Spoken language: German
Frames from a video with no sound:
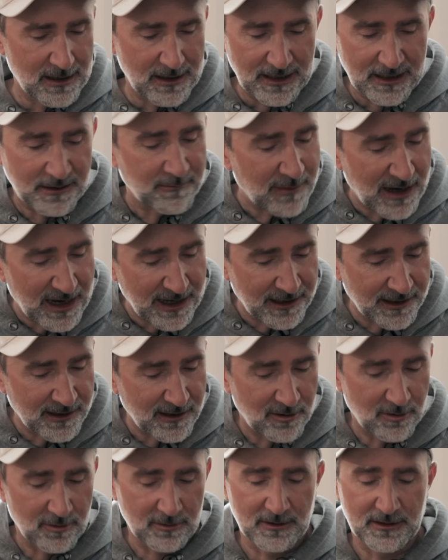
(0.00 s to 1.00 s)
In meinen
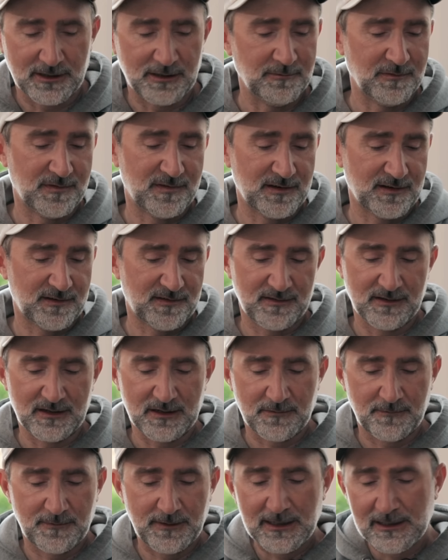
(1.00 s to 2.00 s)
Augen nimmt sich es
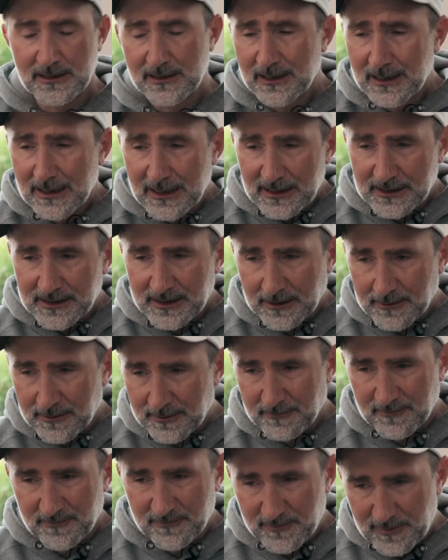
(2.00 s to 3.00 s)
nicht viel. Der
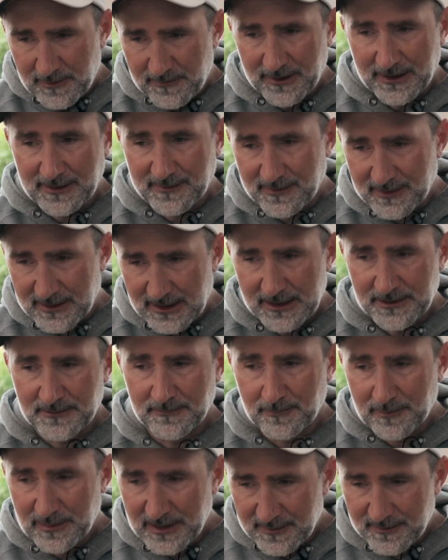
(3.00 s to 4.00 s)
nimmt, bewegt sich halt
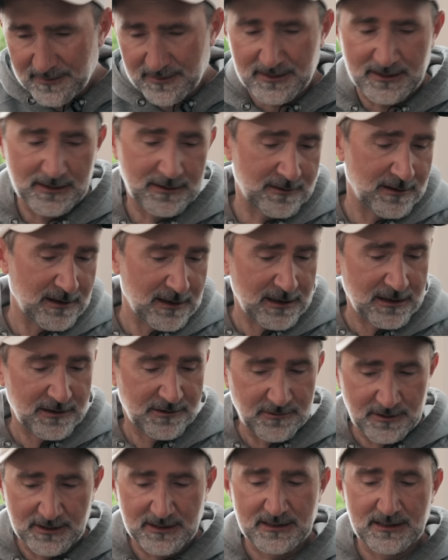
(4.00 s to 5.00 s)
ein bisschen
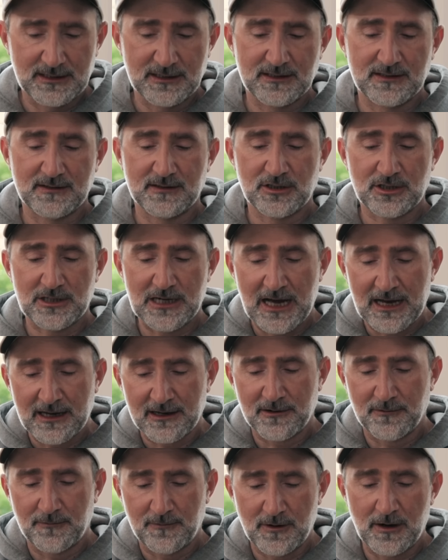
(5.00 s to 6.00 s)
durch die, die
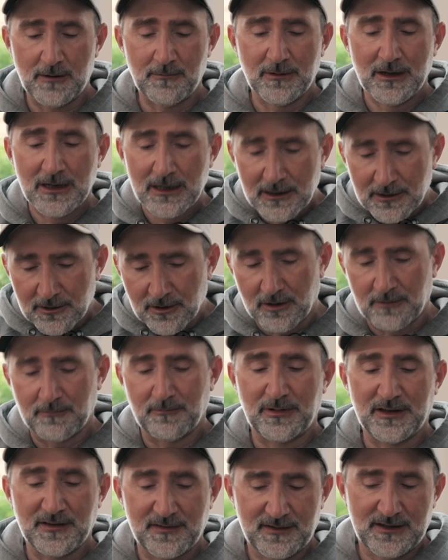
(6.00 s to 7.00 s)
schlanke Form noch ein
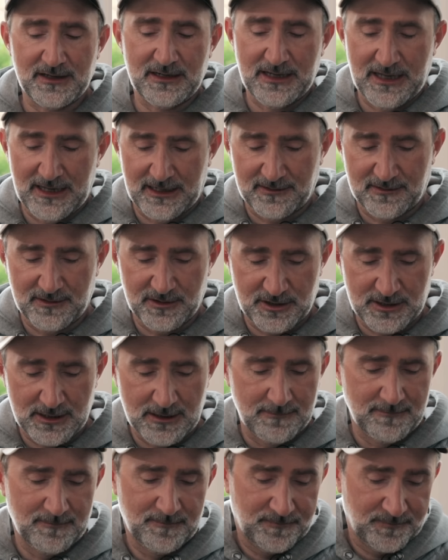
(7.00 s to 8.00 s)
bisschen
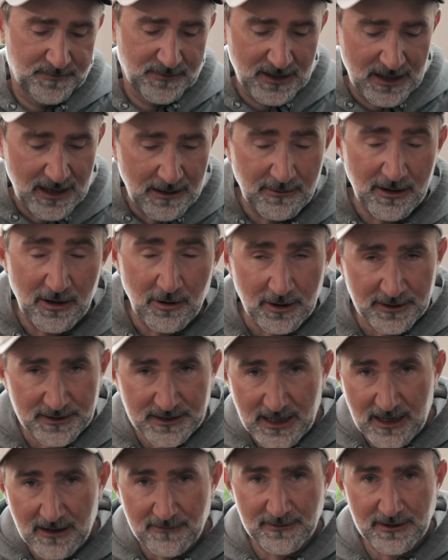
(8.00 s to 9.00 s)
hektischer. Aber auch
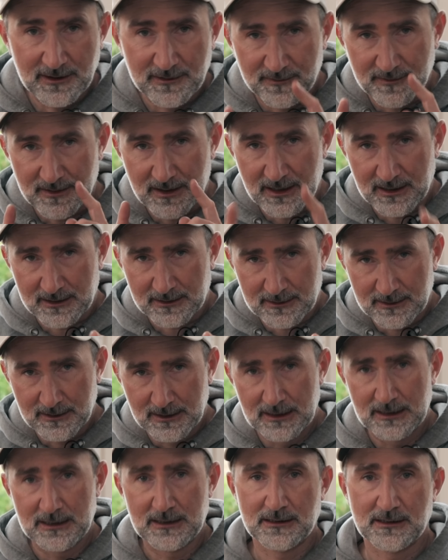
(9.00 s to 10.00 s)
da, wie gesagt,
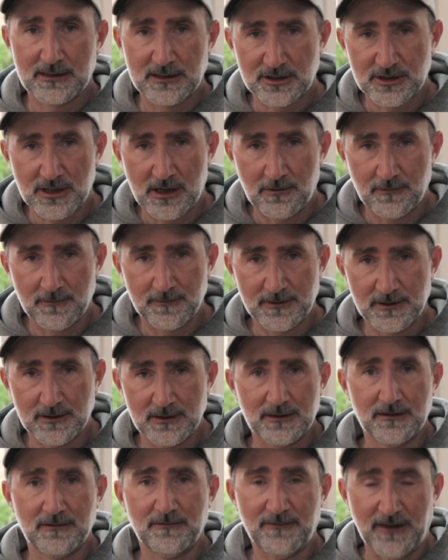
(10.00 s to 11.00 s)
die Schaufel
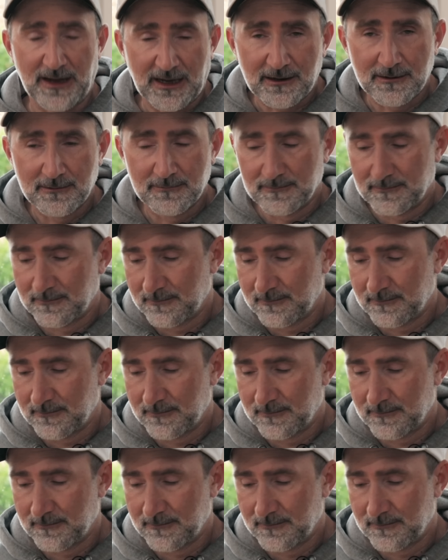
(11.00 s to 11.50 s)
weg.